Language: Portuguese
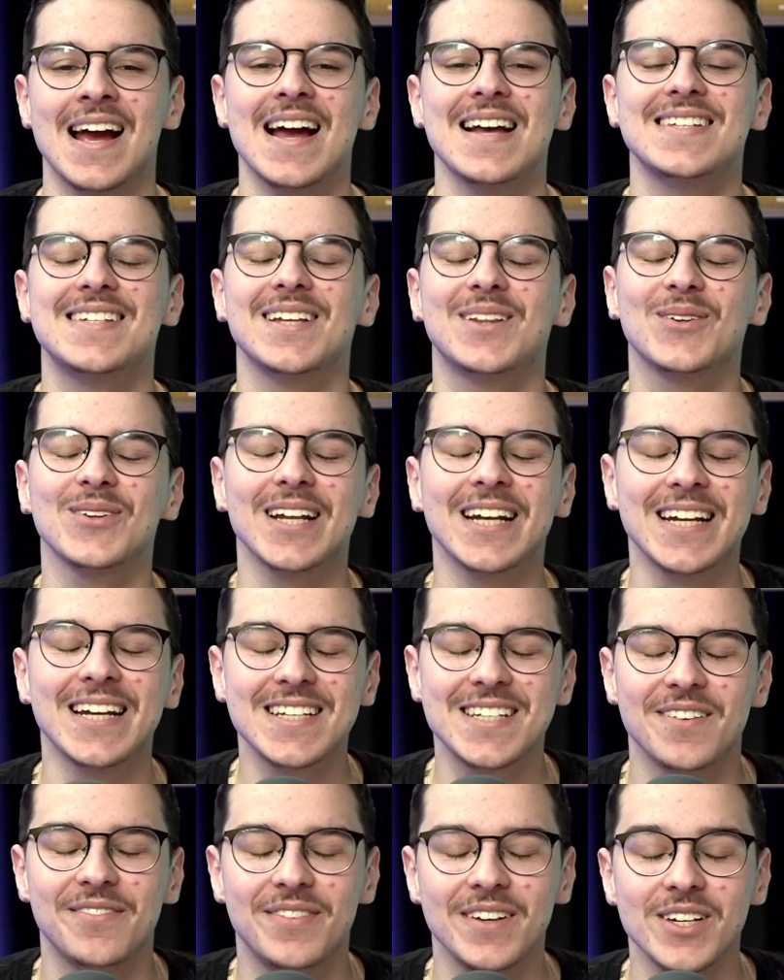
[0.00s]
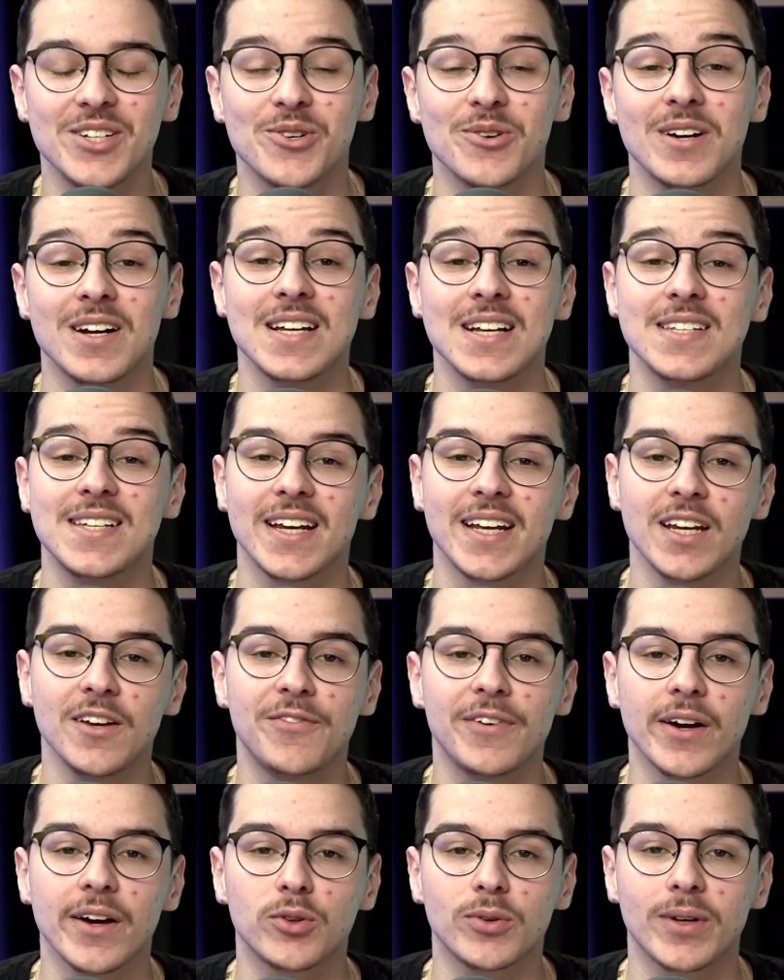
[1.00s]
Se tu tá nesse vídeo, significa
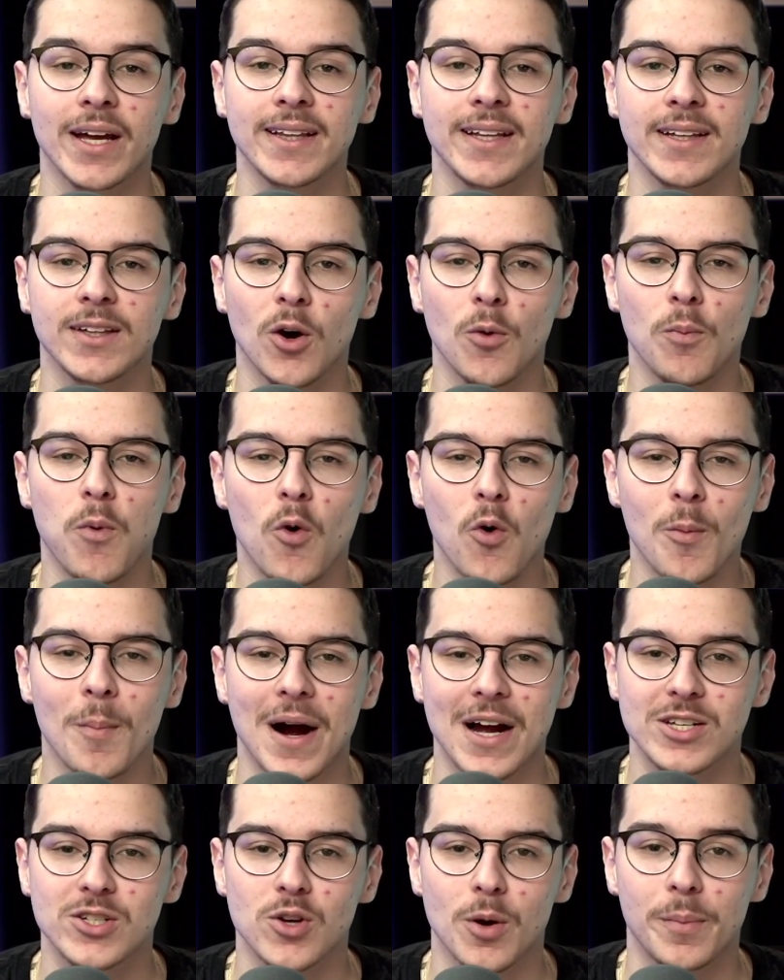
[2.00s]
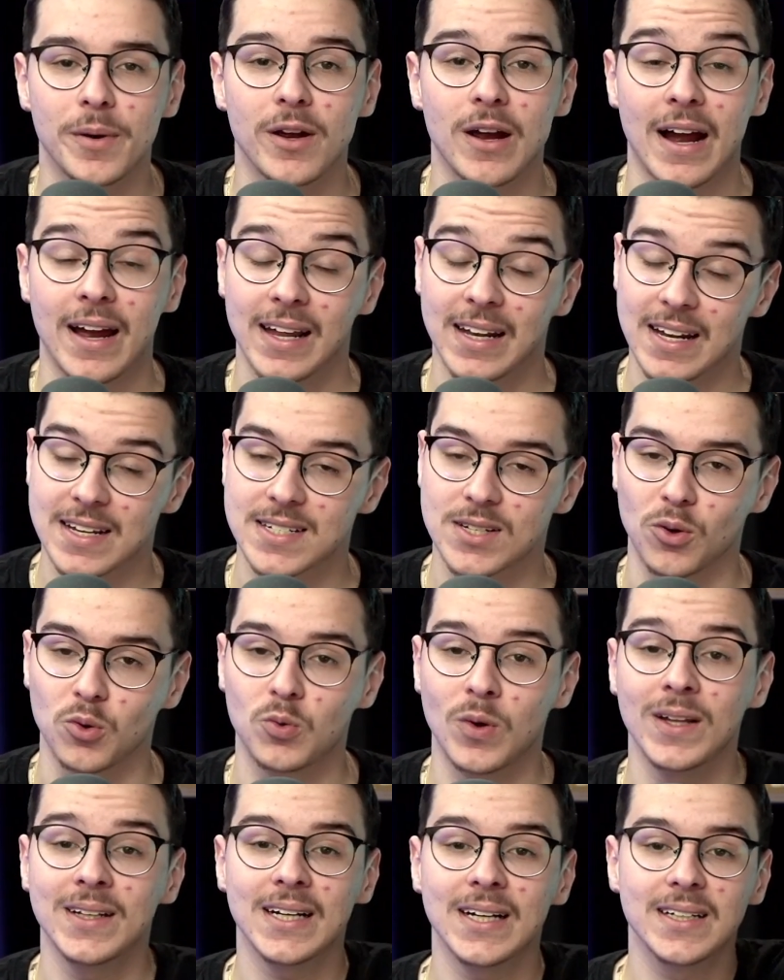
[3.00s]
que tu quer entender um pouco mais sobre a relação do
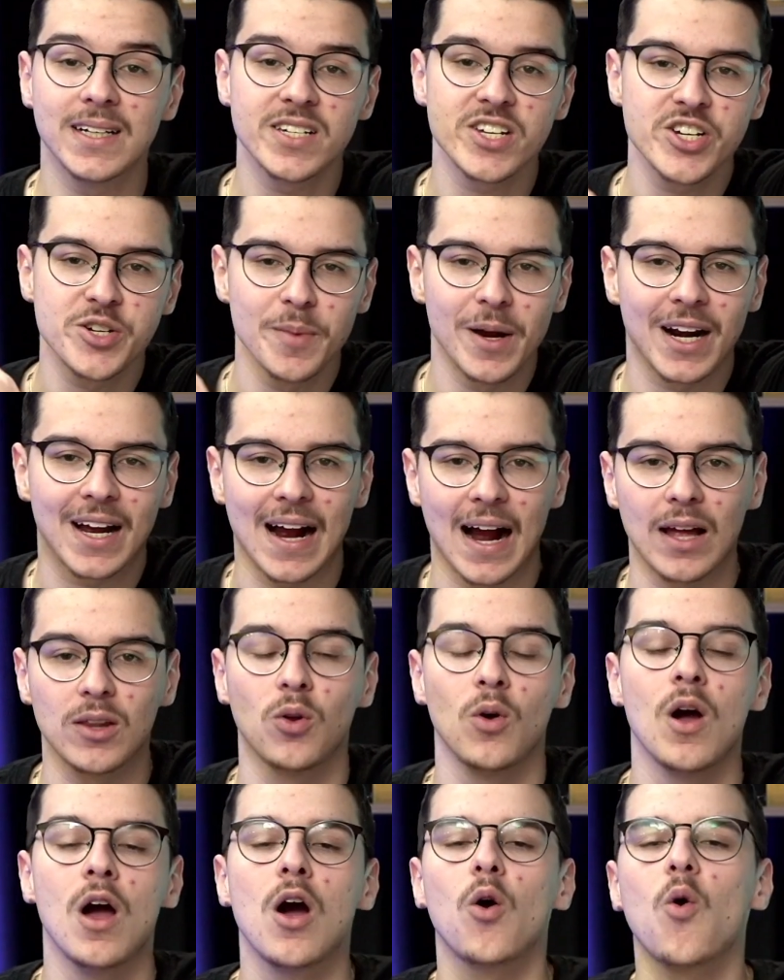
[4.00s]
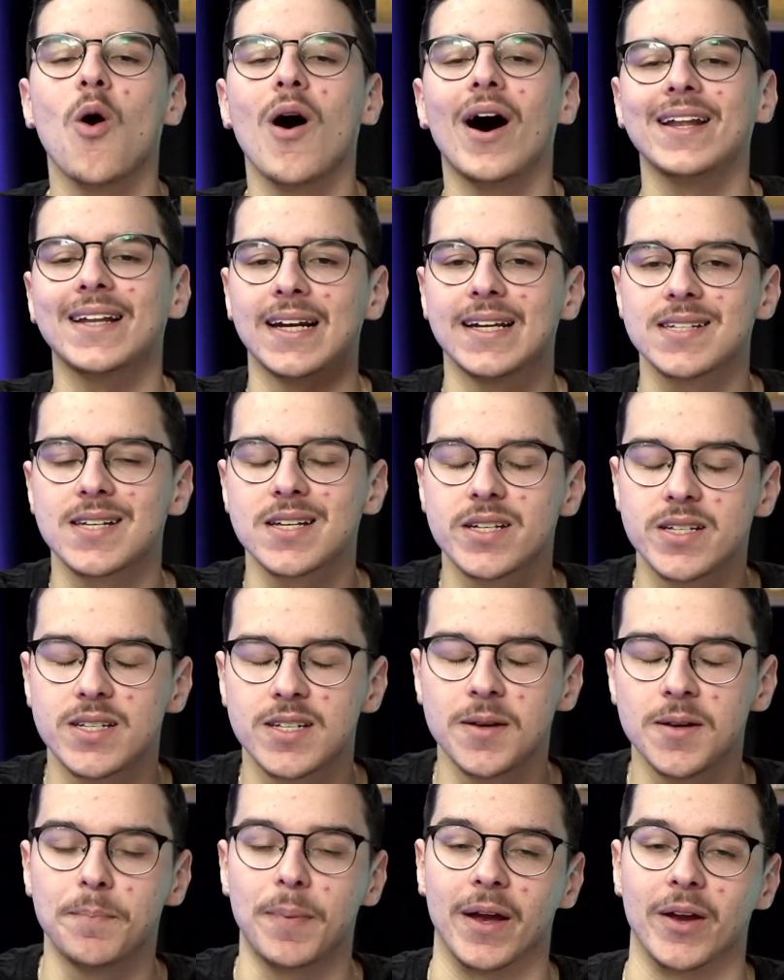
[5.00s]
analista de mercado com a analista de
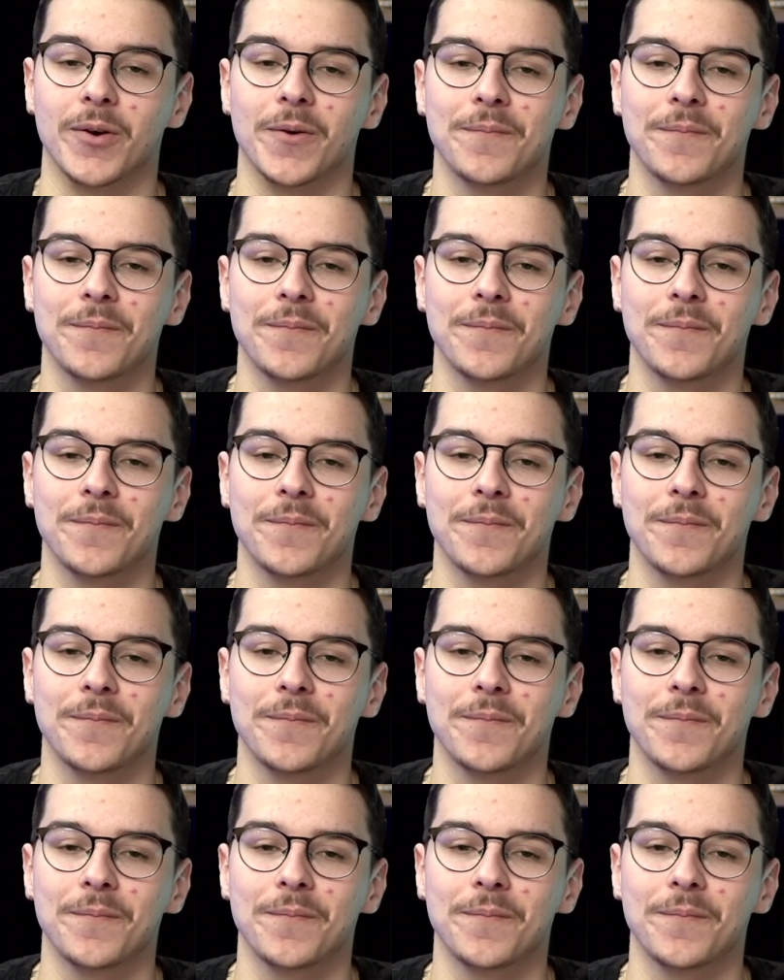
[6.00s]
desempenho.